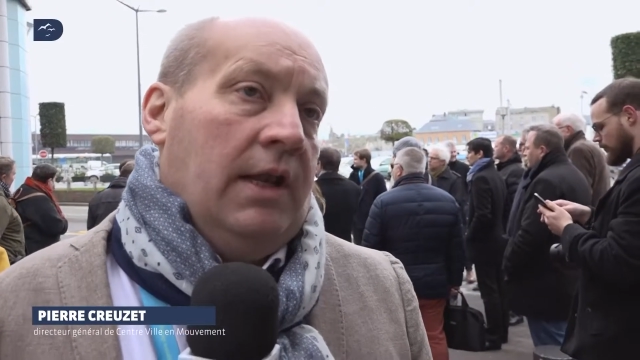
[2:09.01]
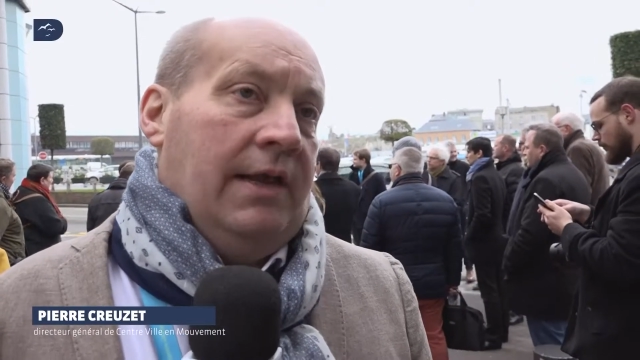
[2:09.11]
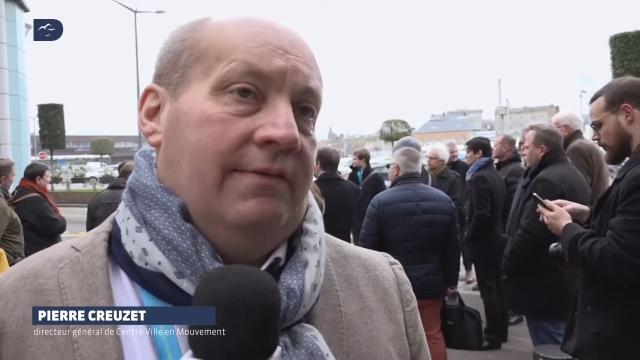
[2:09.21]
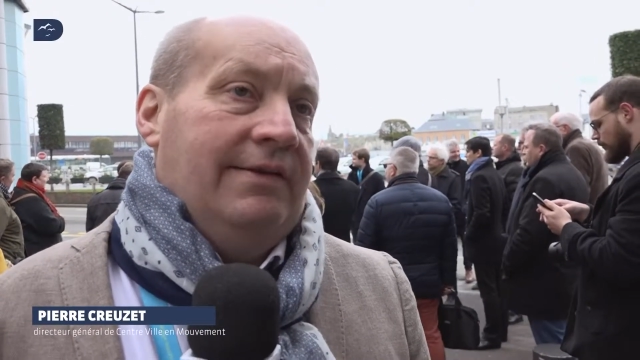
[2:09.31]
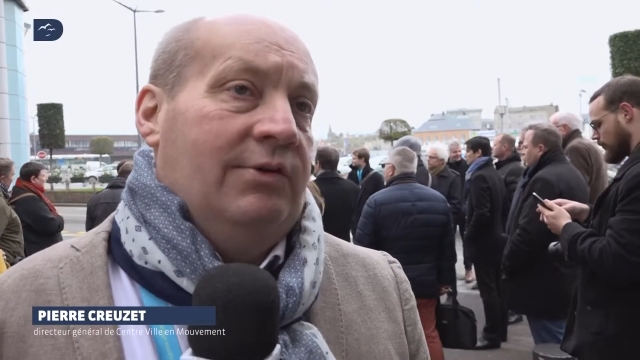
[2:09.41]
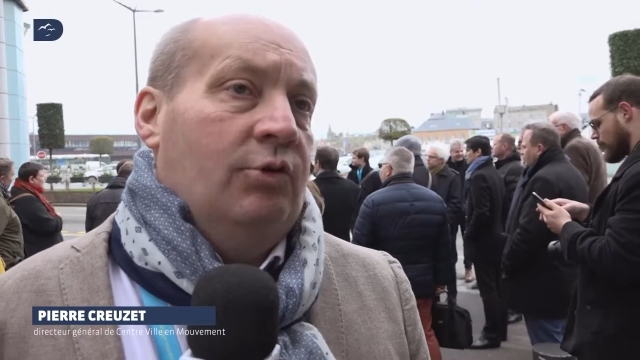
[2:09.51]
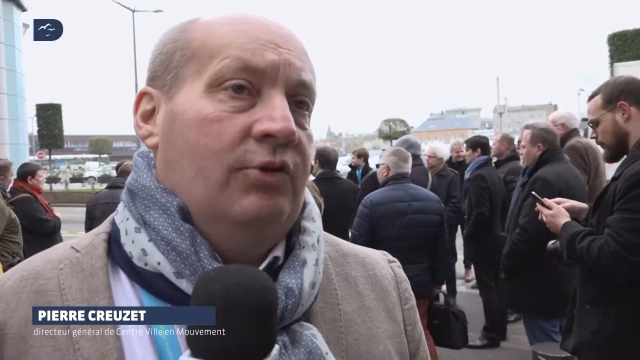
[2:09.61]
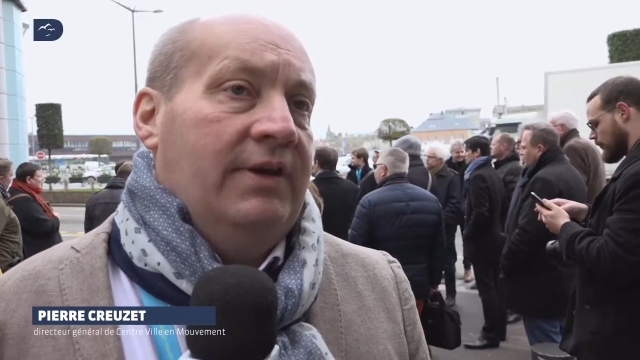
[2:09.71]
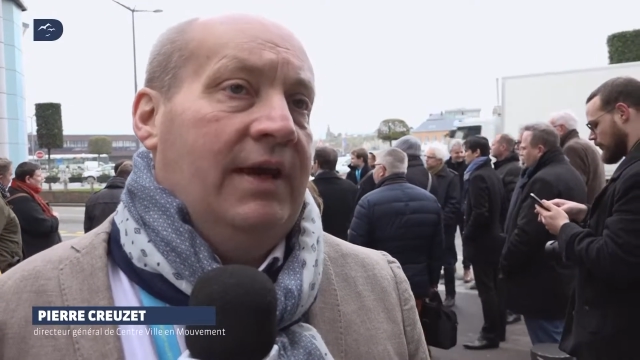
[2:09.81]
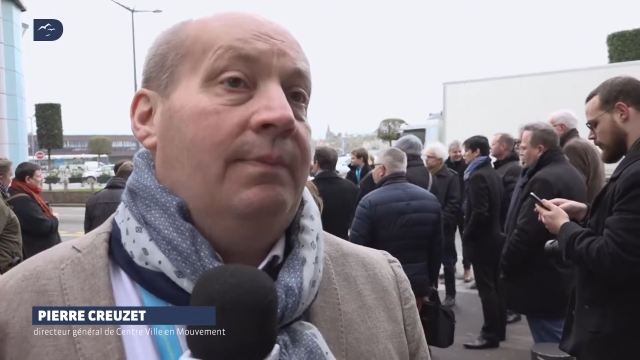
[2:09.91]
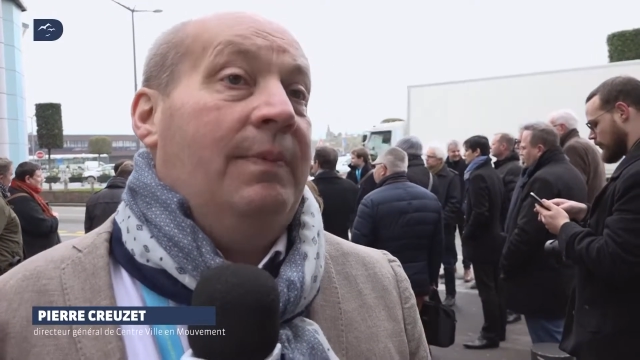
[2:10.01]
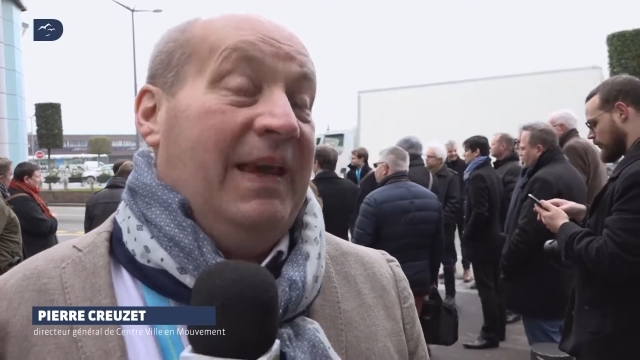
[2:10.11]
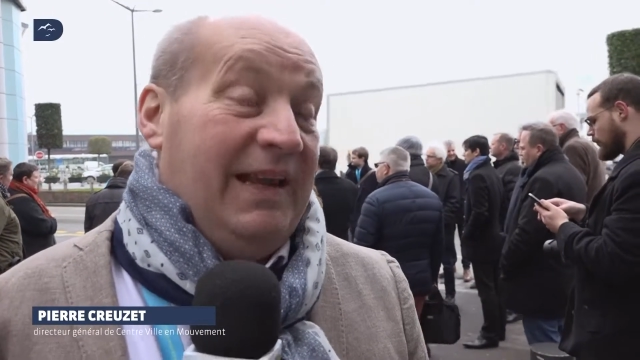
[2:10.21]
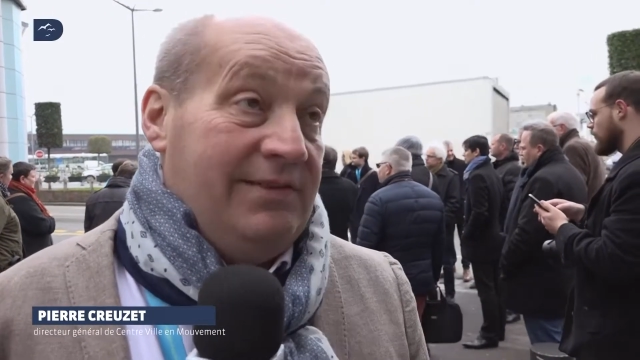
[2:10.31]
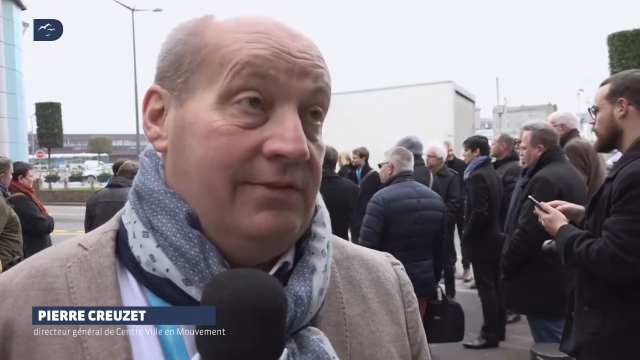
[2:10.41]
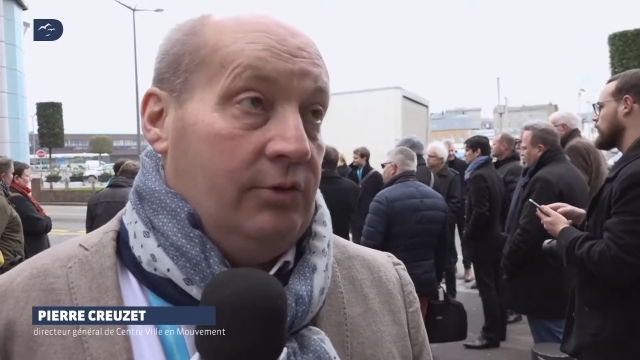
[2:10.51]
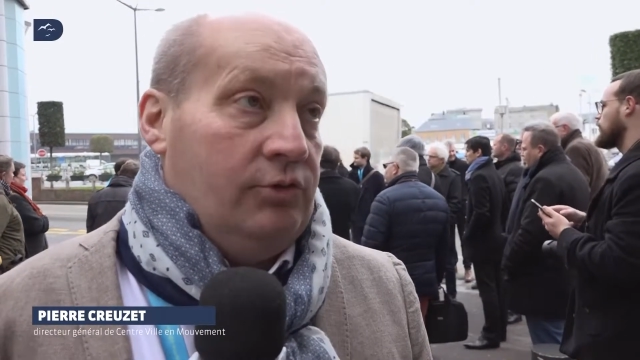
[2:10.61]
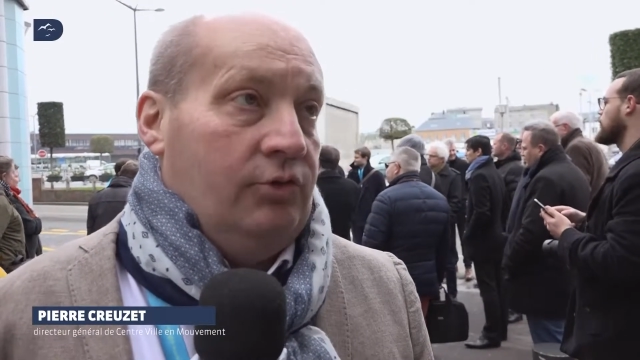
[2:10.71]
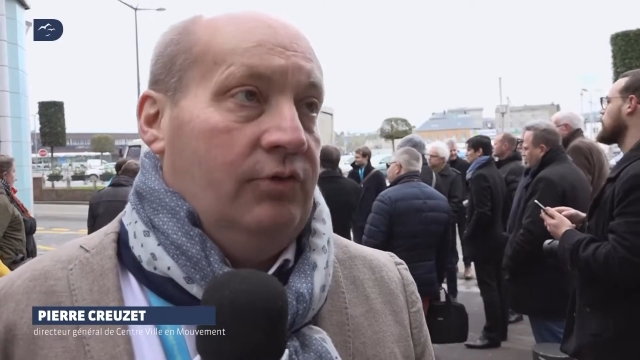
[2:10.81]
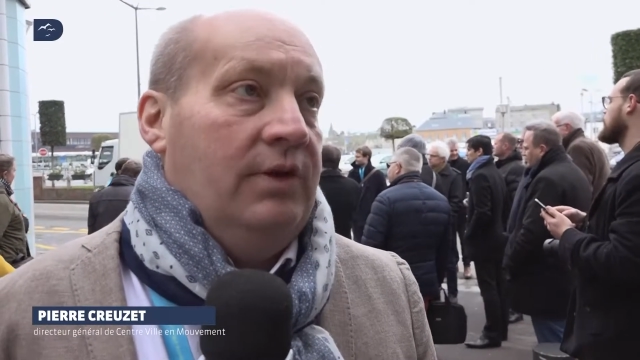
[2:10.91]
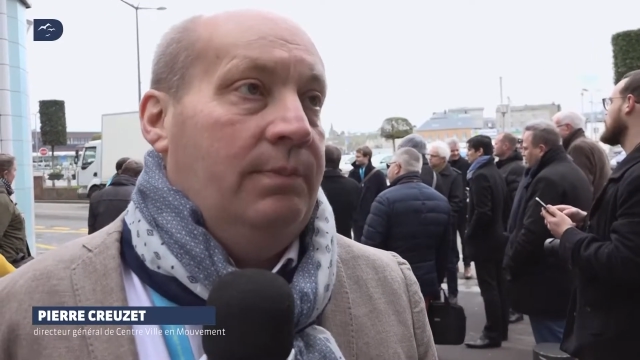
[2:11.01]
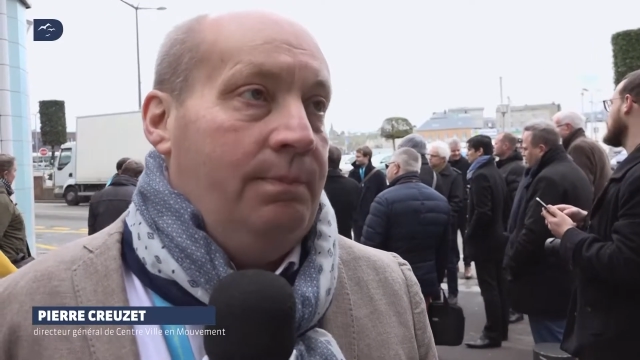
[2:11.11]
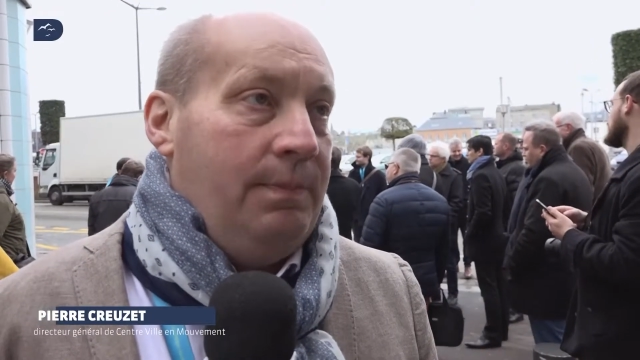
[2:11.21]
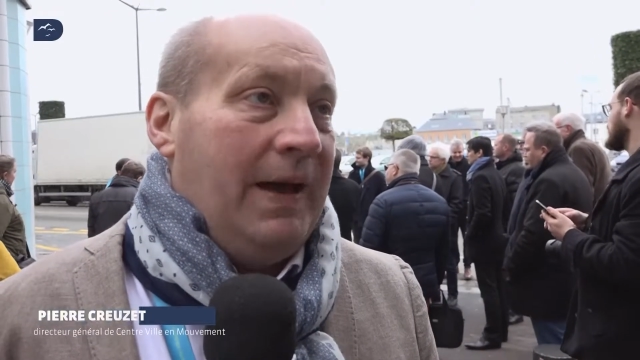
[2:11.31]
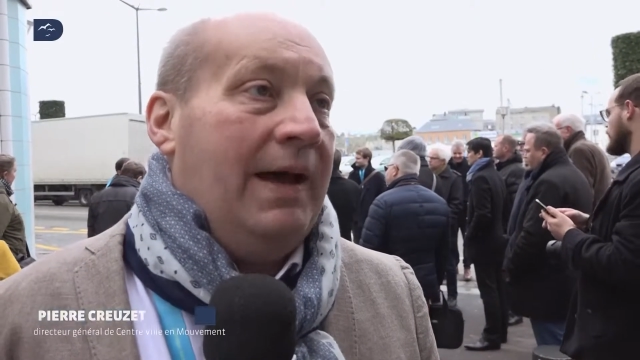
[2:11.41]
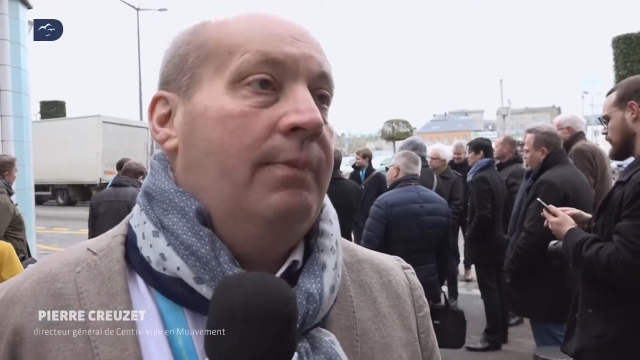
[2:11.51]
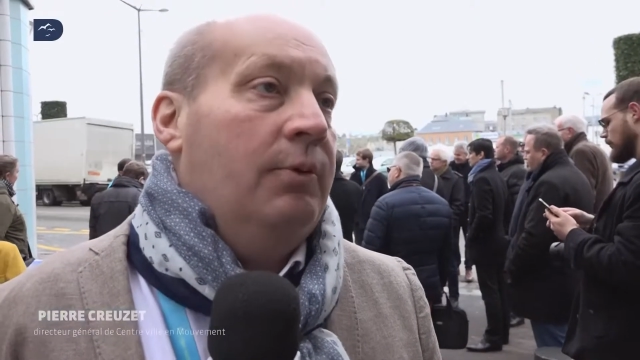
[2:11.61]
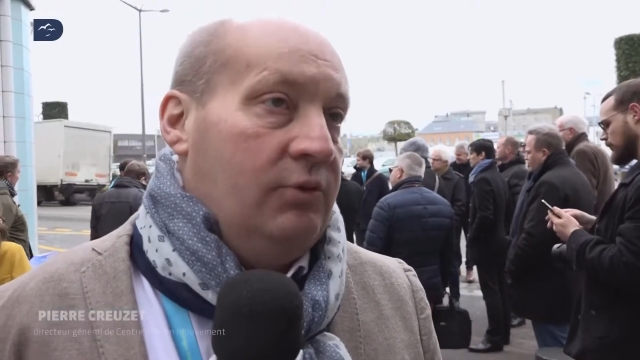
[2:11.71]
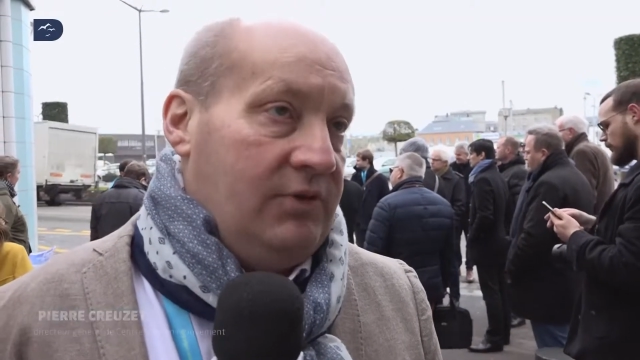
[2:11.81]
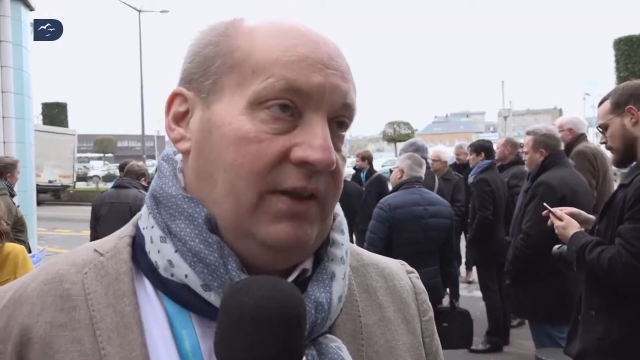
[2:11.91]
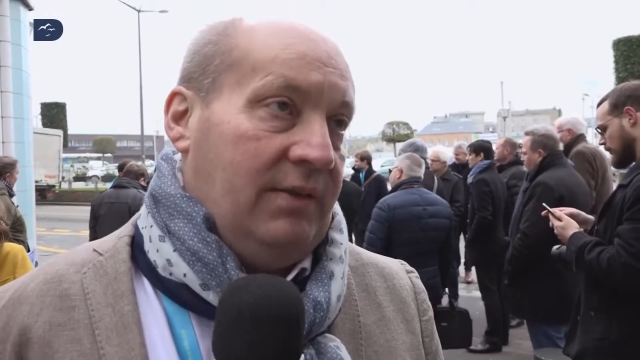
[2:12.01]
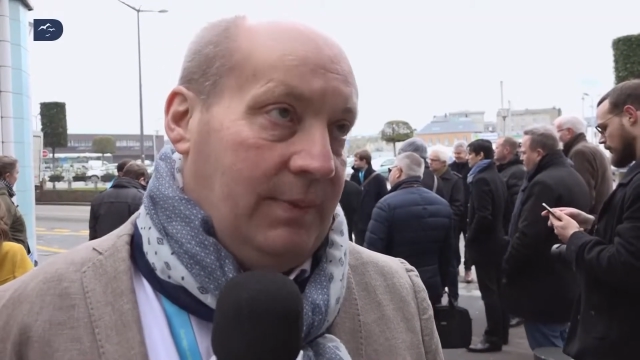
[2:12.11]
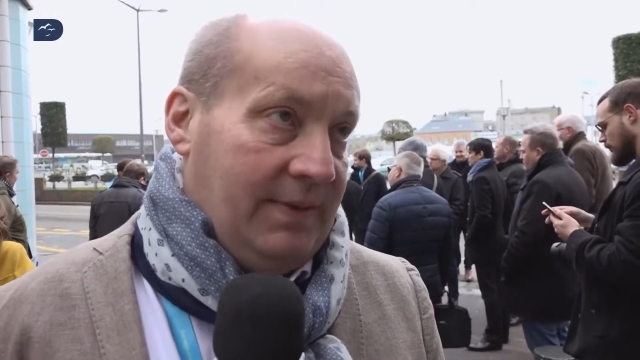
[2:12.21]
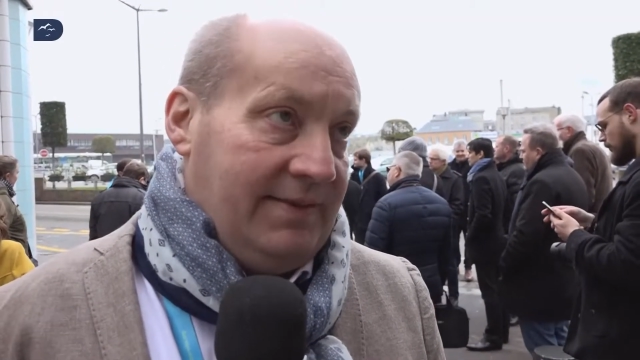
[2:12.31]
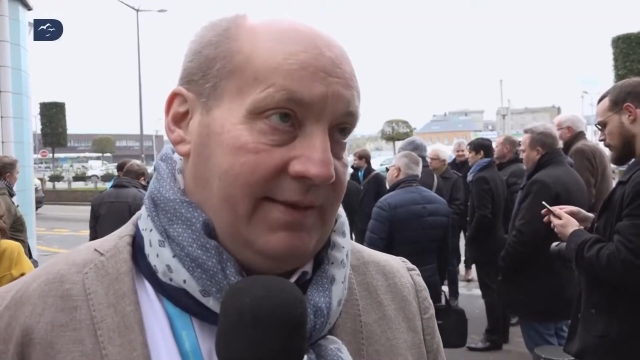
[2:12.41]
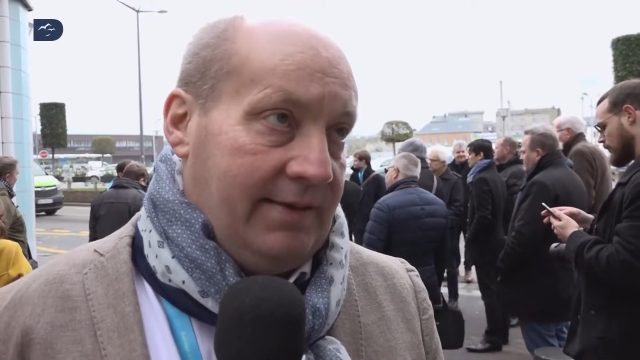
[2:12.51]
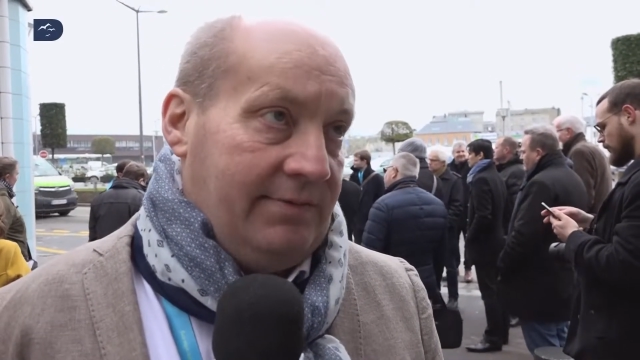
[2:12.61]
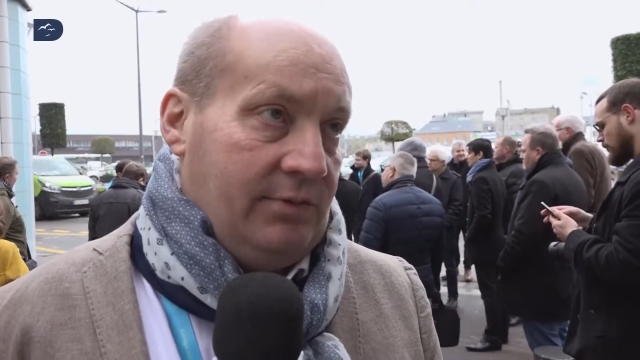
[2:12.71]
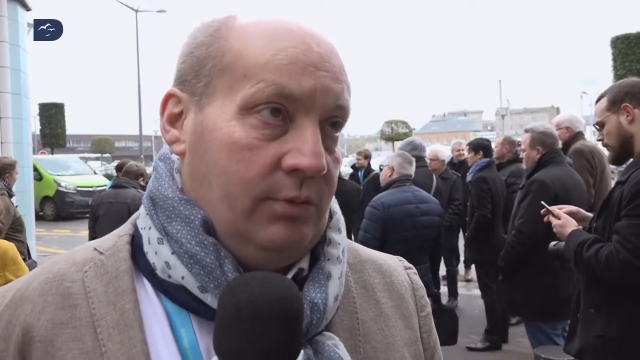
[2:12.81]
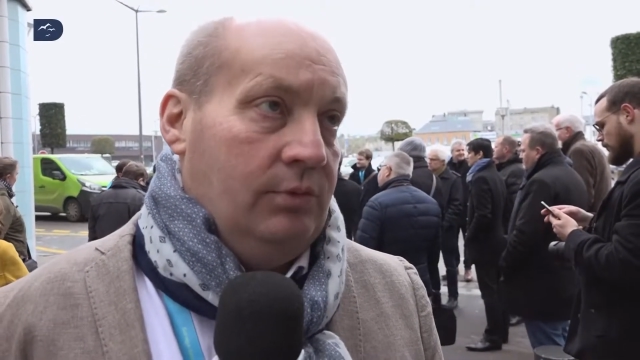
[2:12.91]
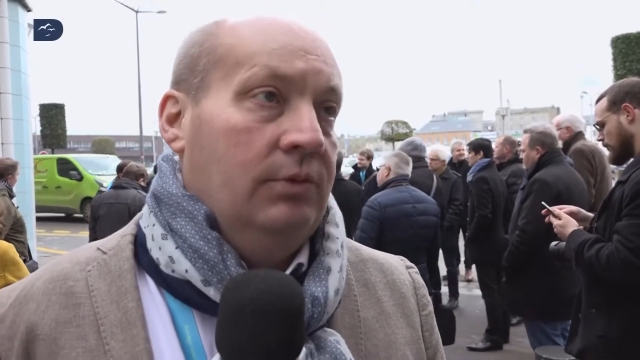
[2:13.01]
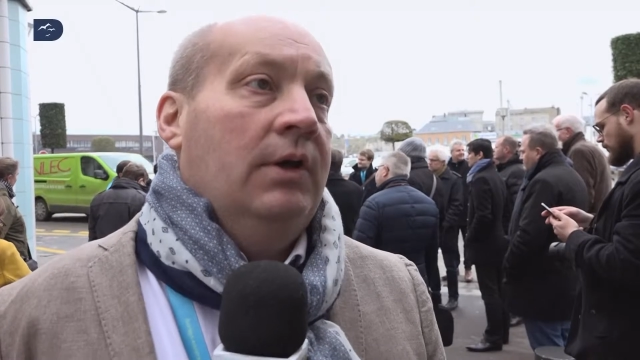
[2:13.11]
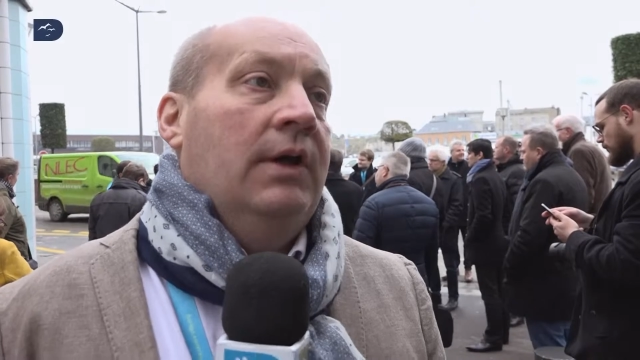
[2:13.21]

la ville de Dieppe et le centre-ville par rapport aux administrations